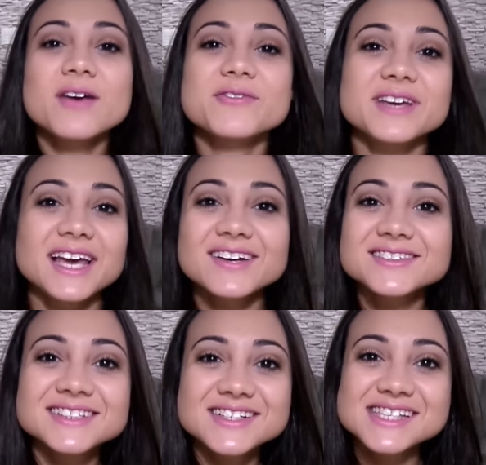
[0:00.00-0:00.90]
fiquem
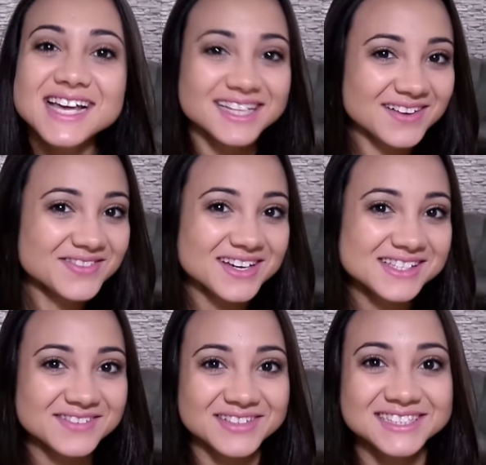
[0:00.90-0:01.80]
com Deus e até a
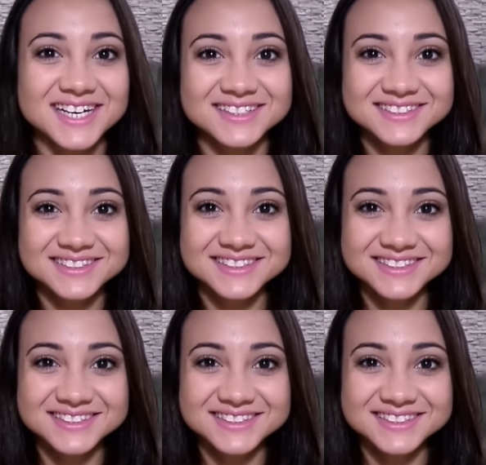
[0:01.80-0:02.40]
próxima. Tchau!